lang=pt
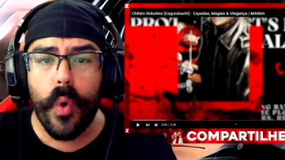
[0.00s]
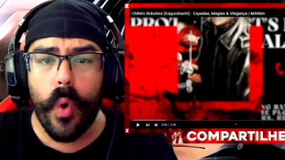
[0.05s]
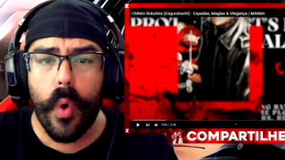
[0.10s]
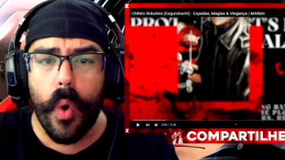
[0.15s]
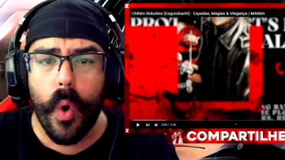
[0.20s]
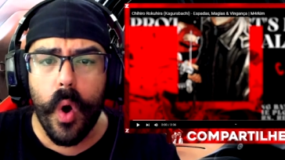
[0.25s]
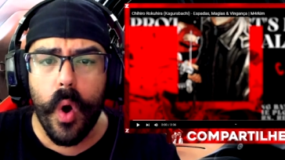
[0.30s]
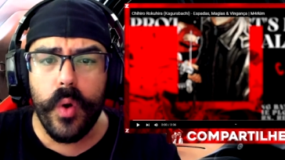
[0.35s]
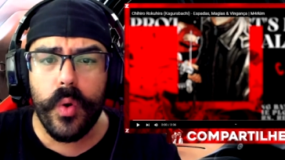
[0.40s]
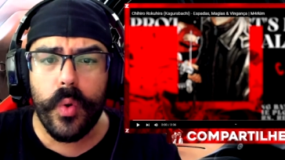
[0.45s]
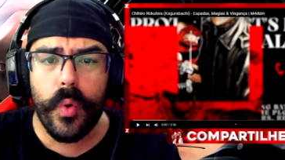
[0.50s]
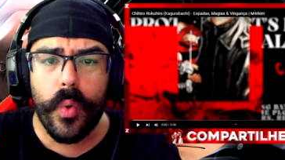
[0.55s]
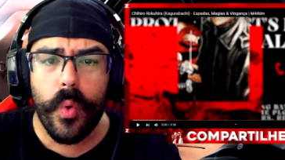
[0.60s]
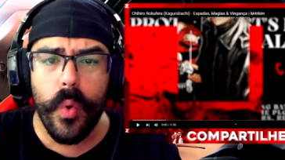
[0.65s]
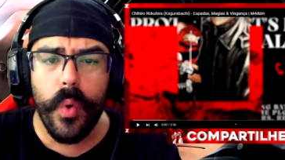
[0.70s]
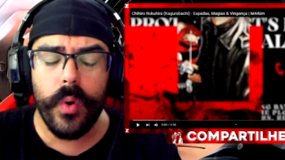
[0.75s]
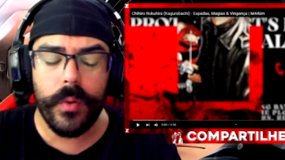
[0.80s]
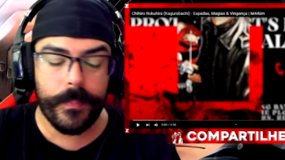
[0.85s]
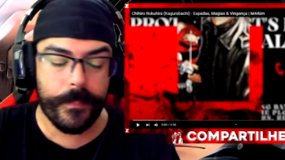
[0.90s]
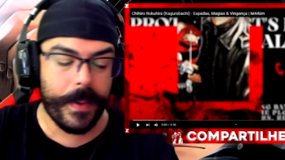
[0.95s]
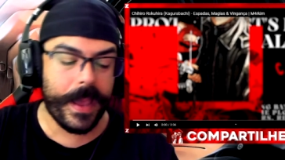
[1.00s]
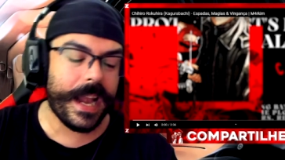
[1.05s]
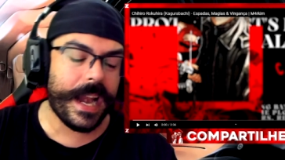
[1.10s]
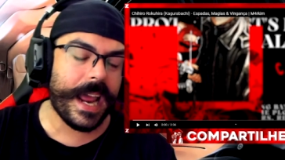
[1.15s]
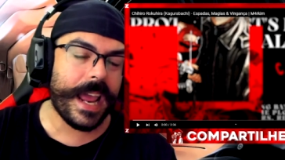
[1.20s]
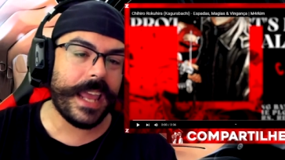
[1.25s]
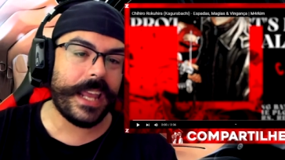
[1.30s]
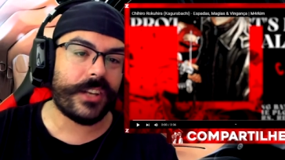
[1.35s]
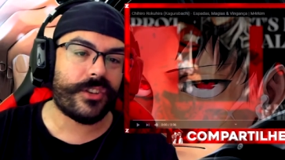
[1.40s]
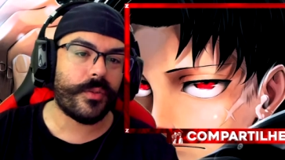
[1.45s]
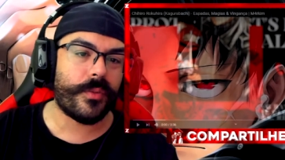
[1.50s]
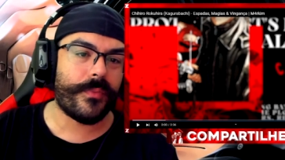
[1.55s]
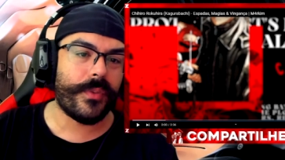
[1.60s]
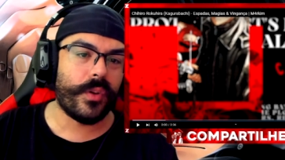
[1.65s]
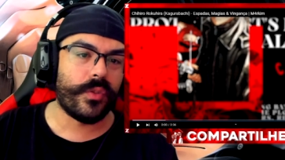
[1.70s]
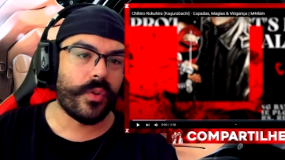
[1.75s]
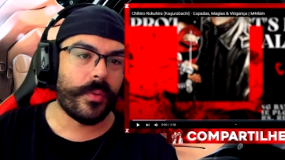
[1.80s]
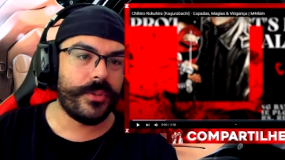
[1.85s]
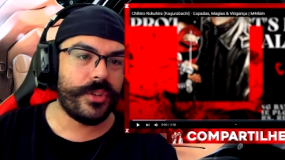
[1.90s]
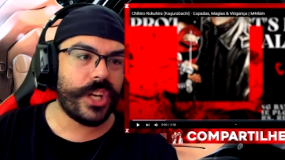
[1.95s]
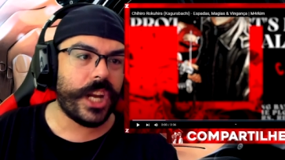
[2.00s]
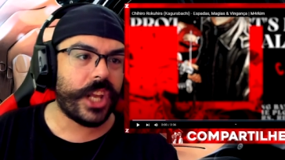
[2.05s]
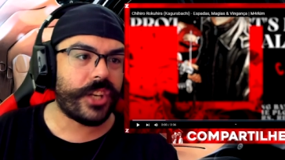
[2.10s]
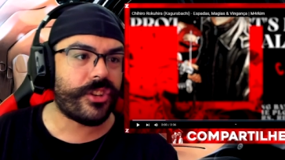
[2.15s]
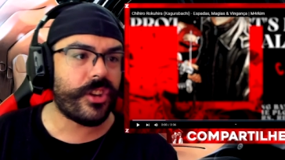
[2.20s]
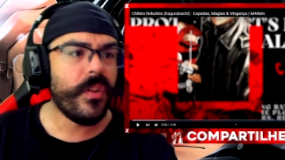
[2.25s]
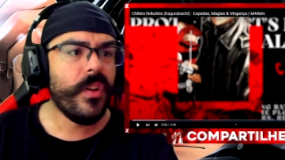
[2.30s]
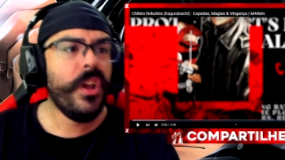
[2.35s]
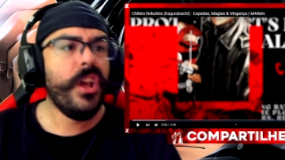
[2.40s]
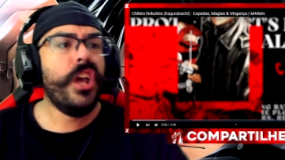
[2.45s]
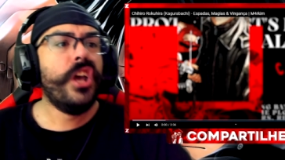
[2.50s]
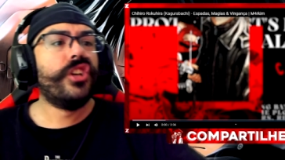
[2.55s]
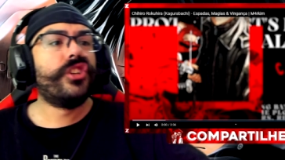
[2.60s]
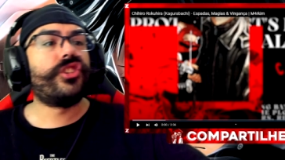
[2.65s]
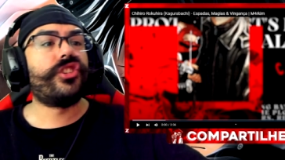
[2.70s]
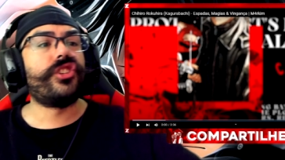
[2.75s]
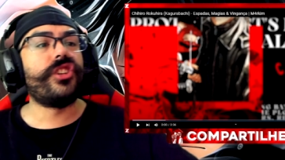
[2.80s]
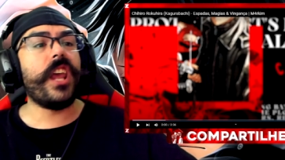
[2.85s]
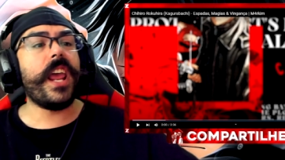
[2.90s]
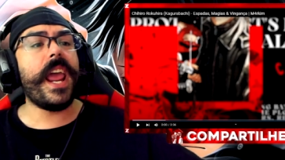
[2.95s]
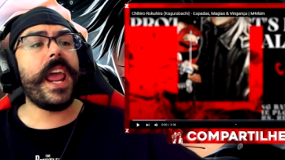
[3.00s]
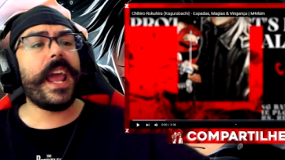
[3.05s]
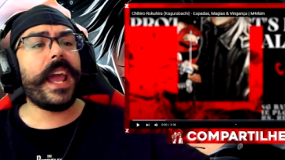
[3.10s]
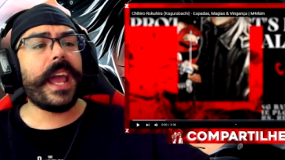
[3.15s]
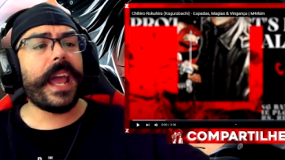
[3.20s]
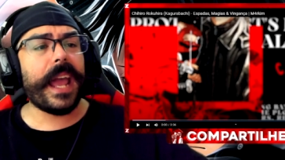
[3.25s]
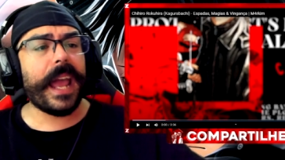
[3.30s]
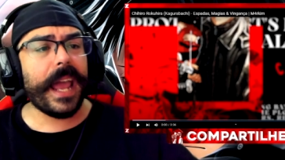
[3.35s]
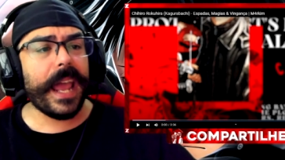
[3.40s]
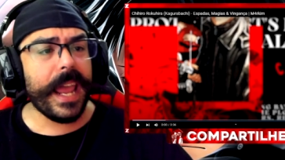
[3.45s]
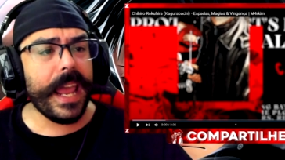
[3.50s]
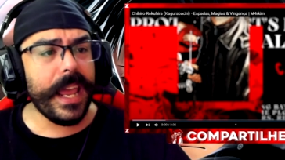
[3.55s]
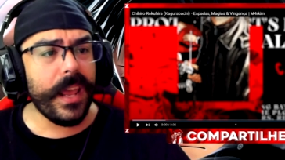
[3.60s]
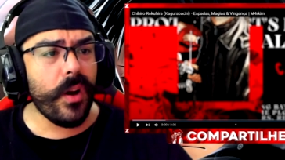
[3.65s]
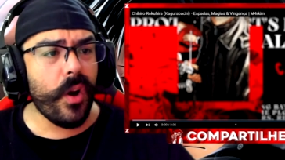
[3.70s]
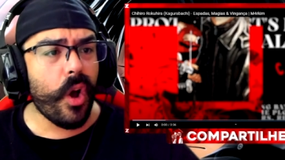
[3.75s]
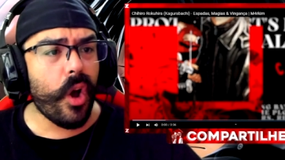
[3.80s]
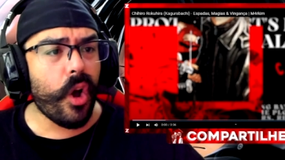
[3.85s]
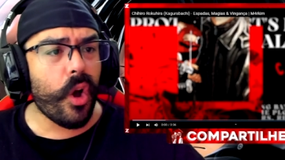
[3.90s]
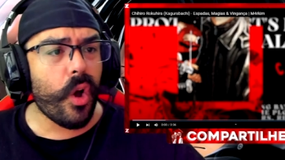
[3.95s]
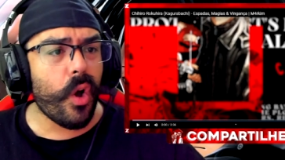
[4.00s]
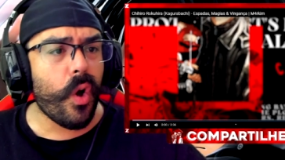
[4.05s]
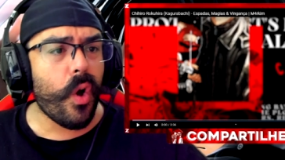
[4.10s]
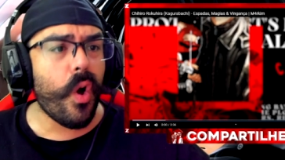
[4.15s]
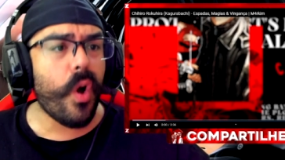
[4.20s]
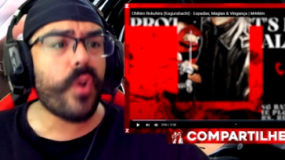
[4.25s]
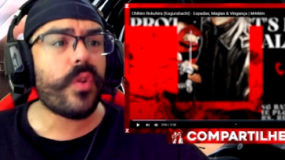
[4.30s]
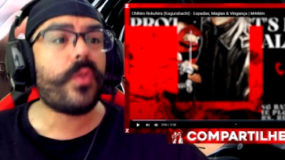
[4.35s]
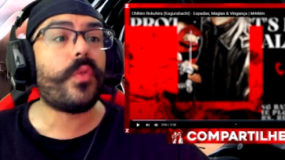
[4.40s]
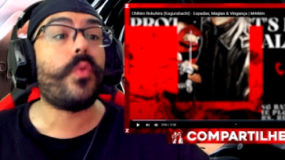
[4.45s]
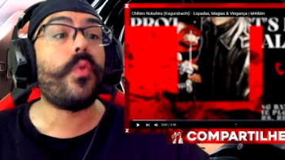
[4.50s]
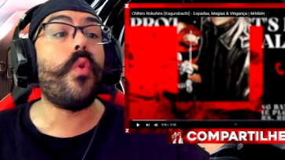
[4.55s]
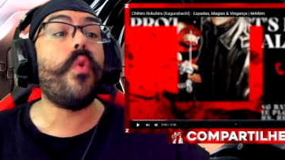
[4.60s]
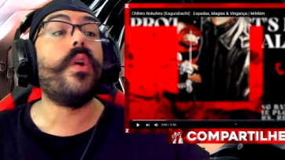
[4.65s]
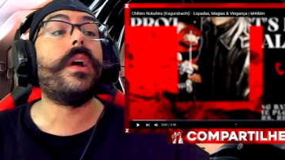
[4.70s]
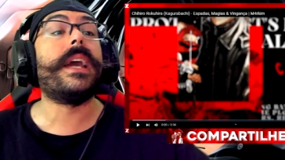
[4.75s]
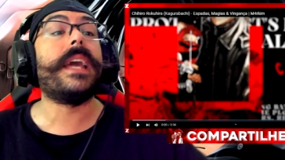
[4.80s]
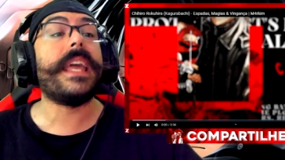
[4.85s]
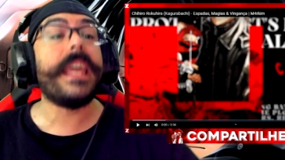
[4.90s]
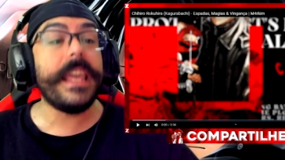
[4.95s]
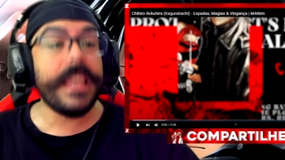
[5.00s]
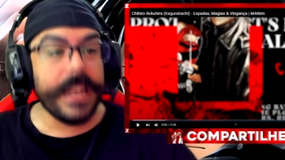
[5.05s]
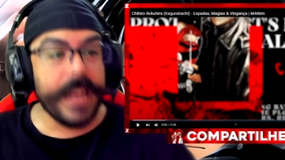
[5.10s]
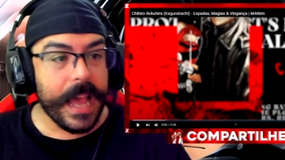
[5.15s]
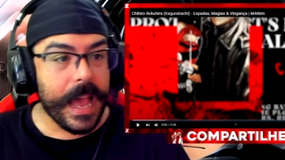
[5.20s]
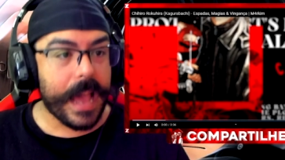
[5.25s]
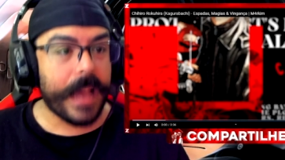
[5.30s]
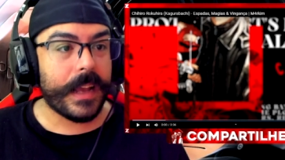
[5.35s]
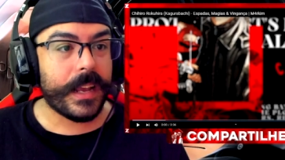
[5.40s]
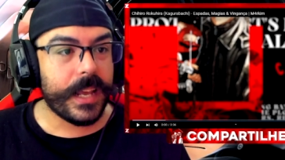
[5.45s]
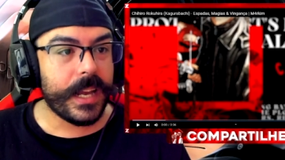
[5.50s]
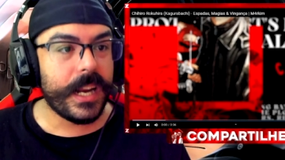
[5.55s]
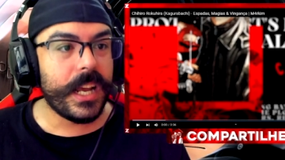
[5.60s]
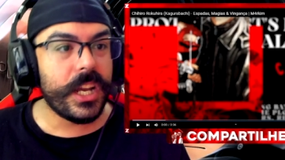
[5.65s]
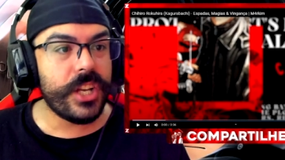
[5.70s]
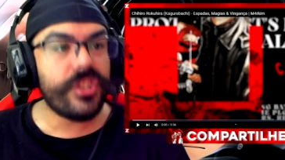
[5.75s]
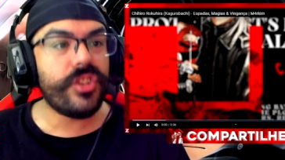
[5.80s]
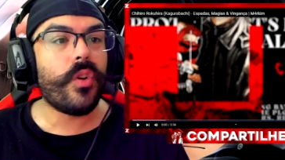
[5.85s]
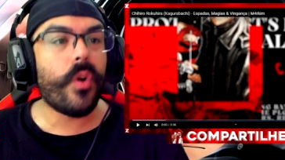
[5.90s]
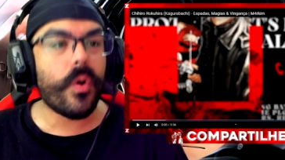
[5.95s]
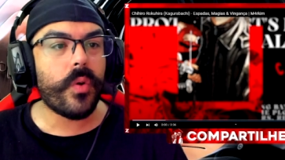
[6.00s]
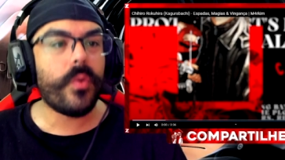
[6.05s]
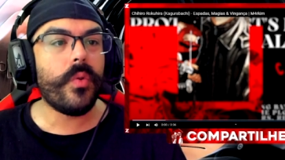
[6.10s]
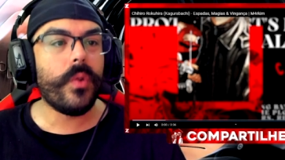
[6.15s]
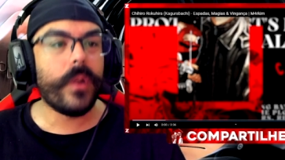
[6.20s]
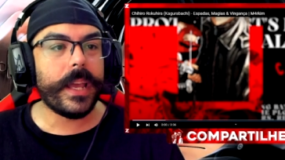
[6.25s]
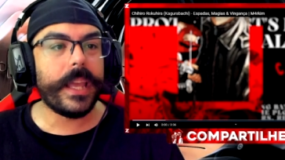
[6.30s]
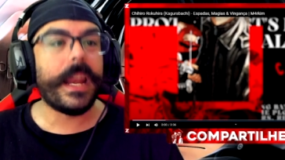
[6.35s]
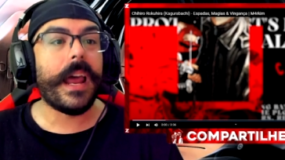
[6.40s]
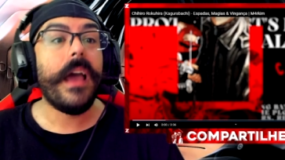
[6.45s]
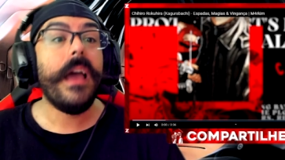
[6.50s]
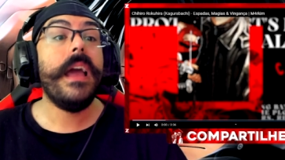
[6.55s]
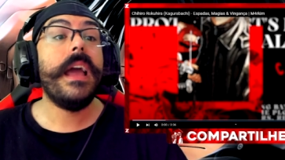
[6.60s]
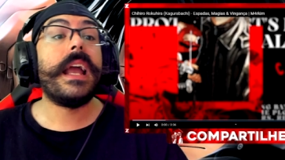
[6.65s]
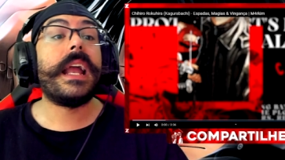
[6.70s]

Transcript: Roku. Pera aí, deixa eu ver o nome direitinho. Shihiro Rokuhira. Grande Rokuhira.